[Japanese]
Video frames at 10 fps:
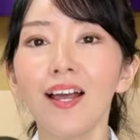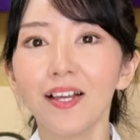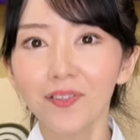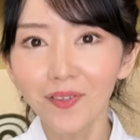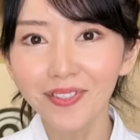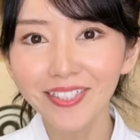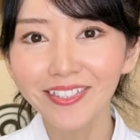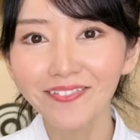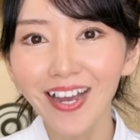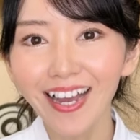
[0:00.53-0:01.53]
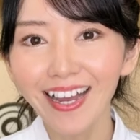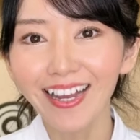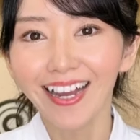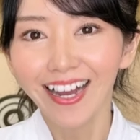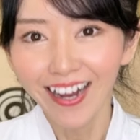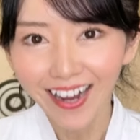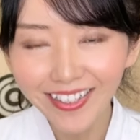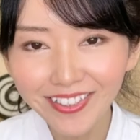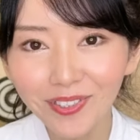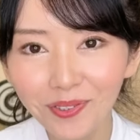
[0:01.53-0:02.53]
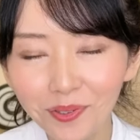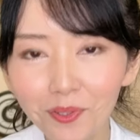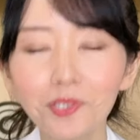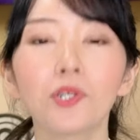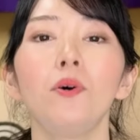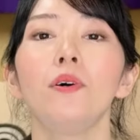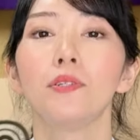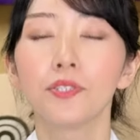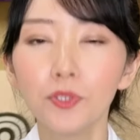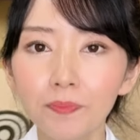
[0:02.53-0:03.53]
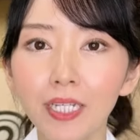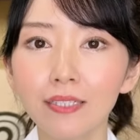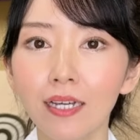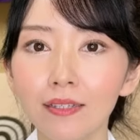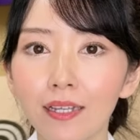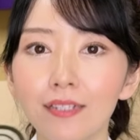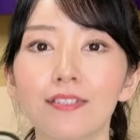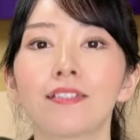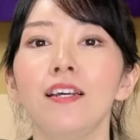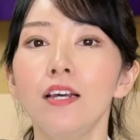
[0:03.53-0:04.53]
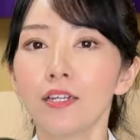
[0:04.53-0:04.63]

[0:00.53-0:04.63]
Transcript: こんにちは阪急道場弓矢さんです